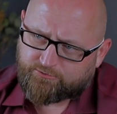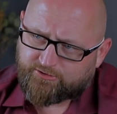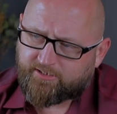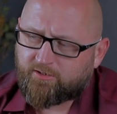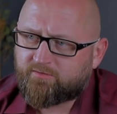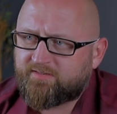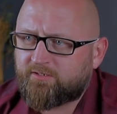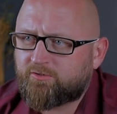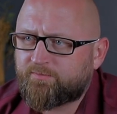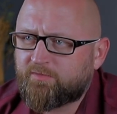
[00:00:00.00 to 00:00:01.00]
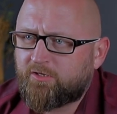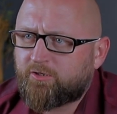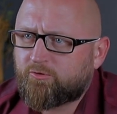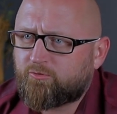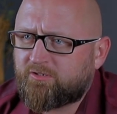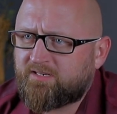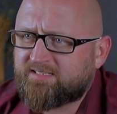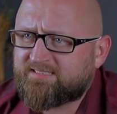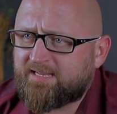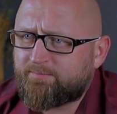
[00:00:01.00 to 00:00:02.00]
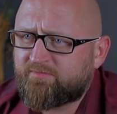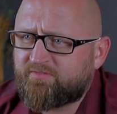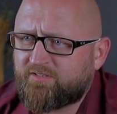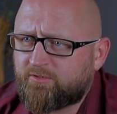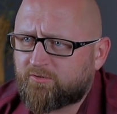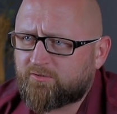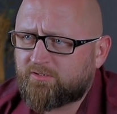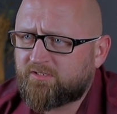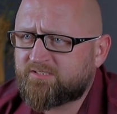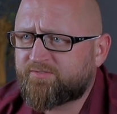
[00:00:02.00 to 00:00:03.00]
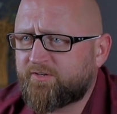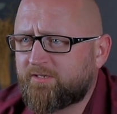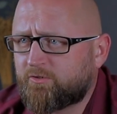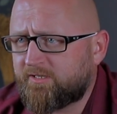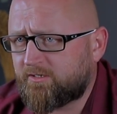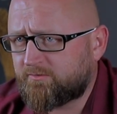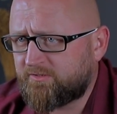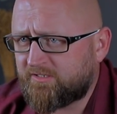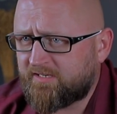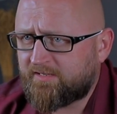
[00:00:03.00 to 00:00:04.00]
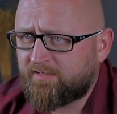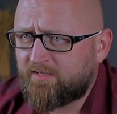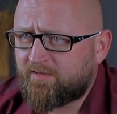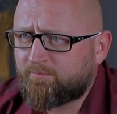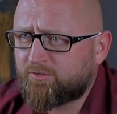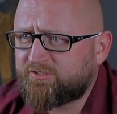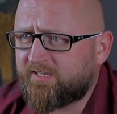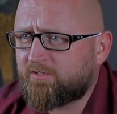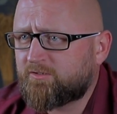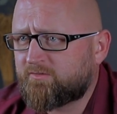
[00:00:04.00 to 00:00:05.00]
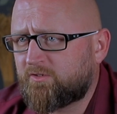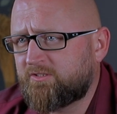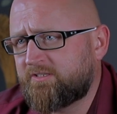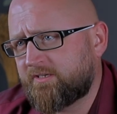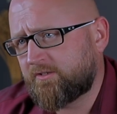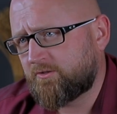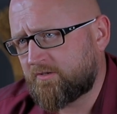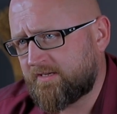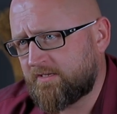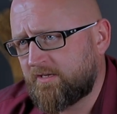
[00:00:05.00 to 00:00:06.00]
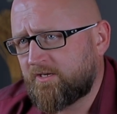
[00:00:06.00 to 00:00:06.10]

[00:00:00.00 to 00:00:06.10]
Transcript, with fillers: szeregowego, który na sam widok swojego kierownika bądź jak kto woli dyrektora,